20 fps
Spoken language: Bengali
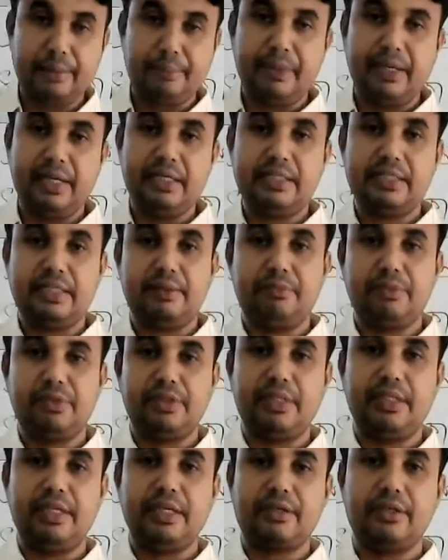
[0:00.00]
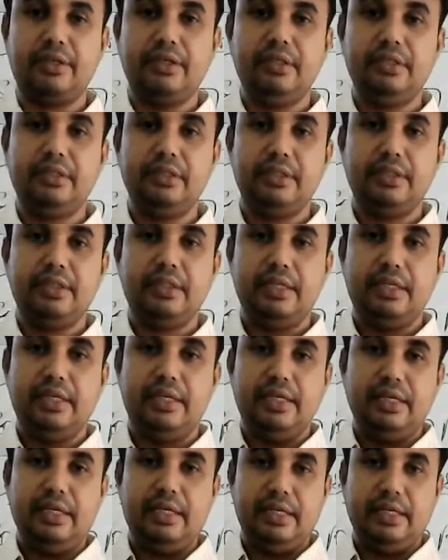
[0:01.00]
এই পেজের মধ্যে দেখো
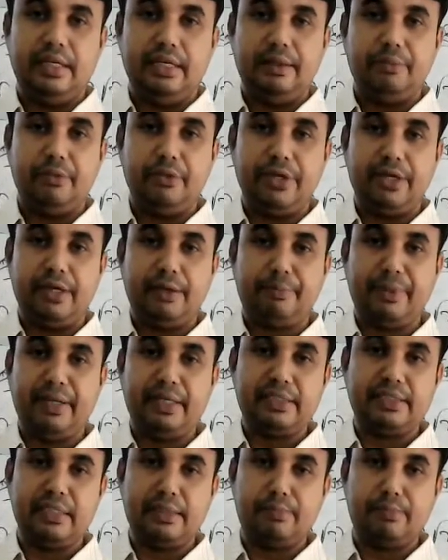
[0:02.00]
এই বইয়ের পেজ